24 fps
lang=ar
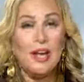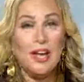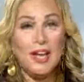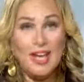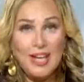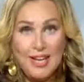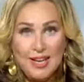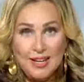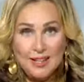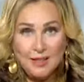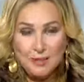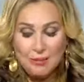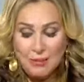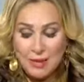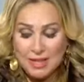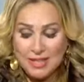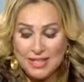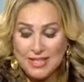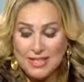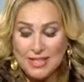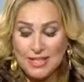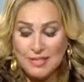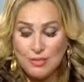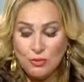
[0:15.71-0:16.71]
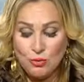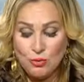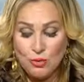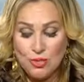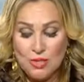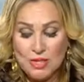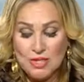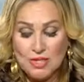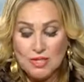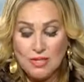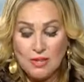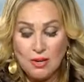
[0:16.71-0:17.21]
خالد مكين
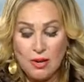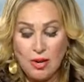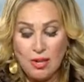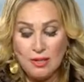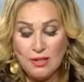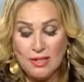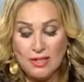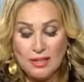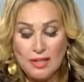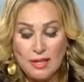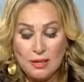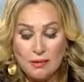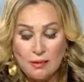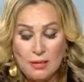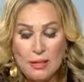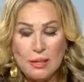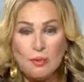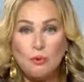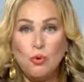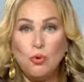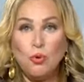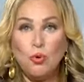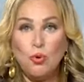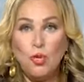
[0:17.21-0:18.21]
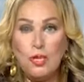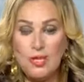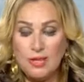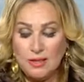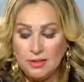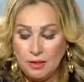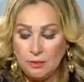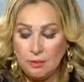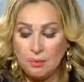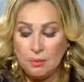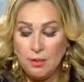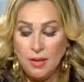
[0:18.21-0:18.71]
استاذ جراحه التجميل بكليه
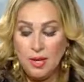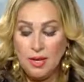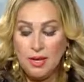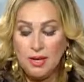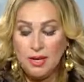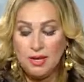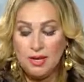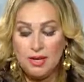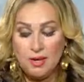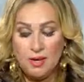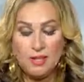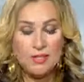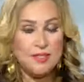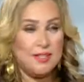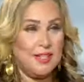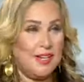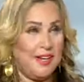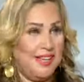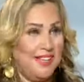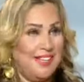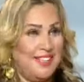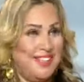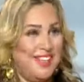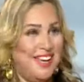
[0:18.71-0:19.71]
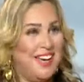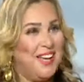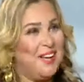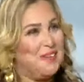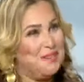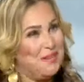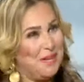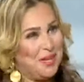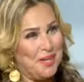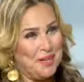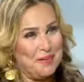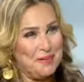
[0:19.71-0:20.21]
طب القصر العيني اهلا
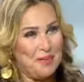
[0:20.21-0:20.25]
بحضرتك